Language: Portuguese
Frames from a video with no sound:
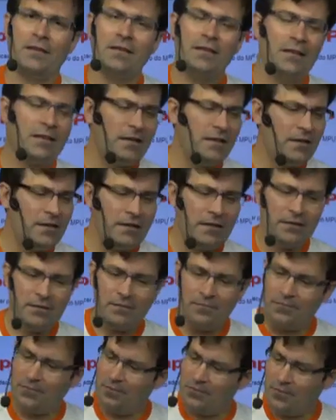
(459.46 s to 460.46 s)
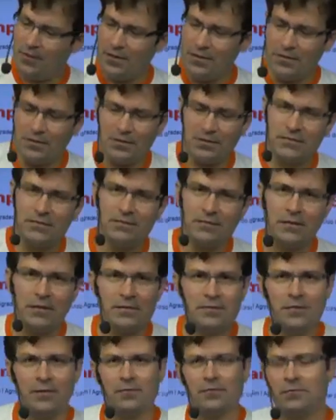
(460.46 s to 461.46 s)
e é, vai indo, assim,
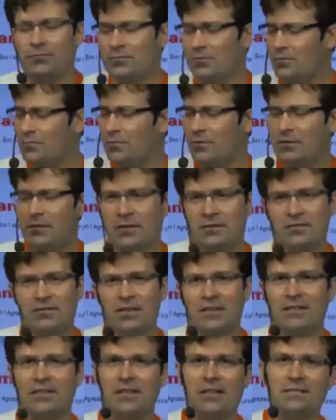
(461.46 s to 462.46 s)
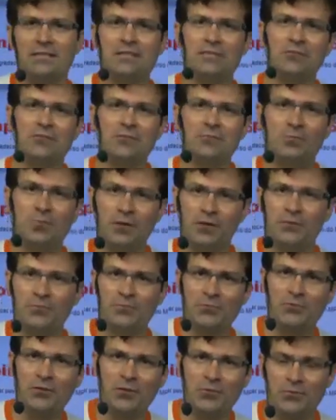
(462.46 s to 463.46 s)
assim continua. Eu tenho certeza que os
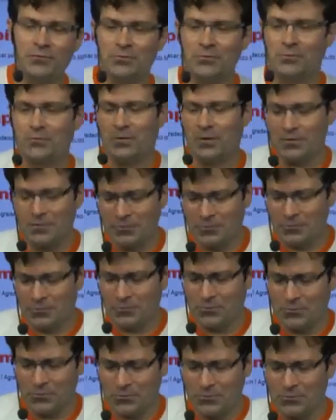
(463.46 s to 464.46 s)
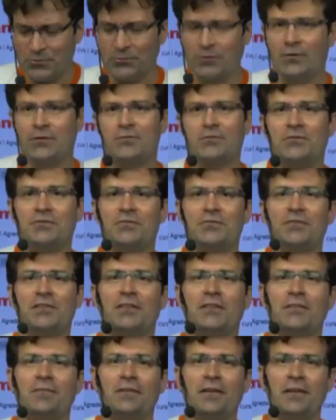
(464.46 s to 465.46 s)
próximos nossos próximos cursos nossos
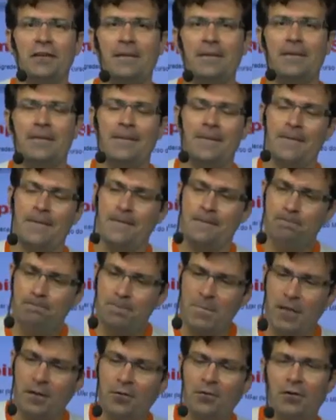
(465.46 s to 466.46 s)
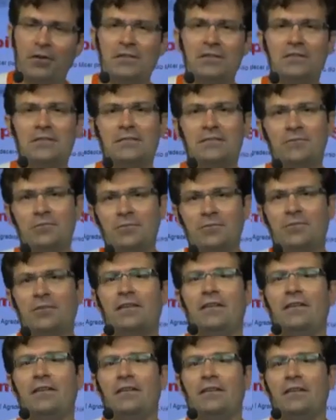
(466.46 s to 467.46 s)
serão aí melhores do
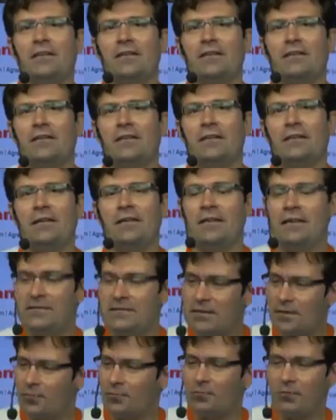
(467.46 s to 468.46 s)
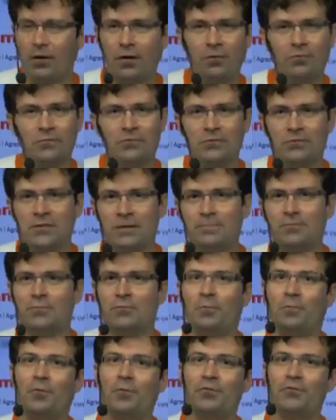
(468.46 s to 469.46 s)
que esse atual,
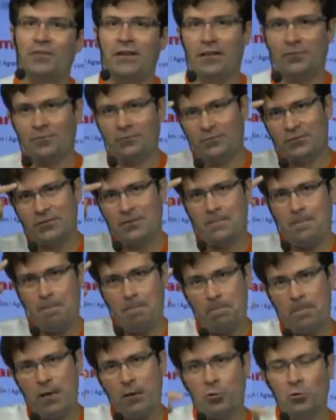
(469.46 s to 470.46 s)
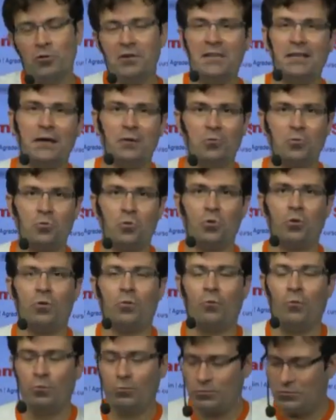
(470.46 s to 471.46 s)
sempre num projeto de melhoria
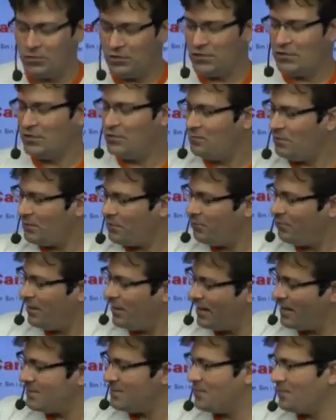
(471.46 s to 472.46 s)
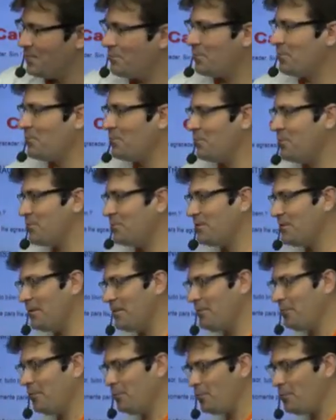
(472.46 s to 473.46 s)
contínua do LSC concurso,
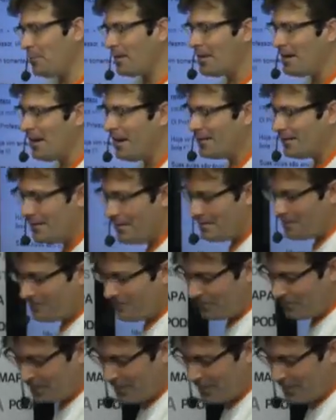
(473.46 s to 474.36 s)
né? Muito obrigado, hein?